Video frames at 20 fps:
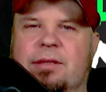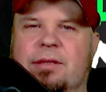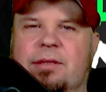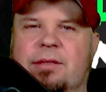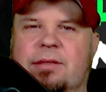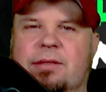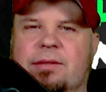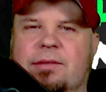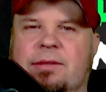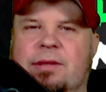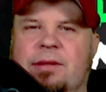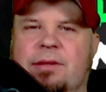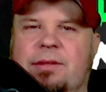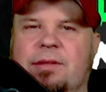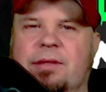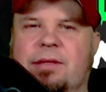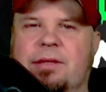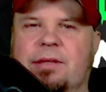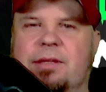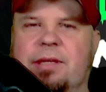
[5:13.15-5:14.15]

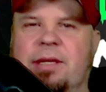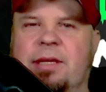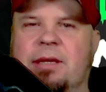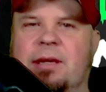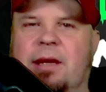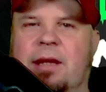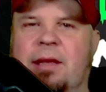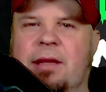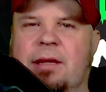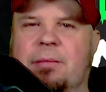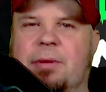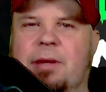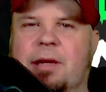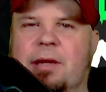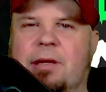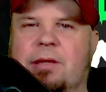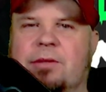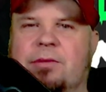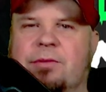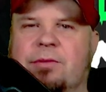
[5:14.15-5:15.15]
interessante Ideen
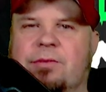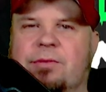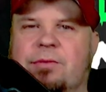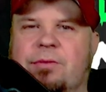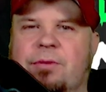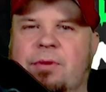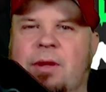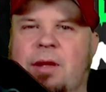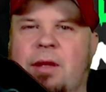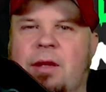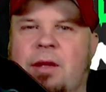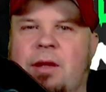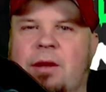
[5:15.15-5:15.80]
reingebracht und so.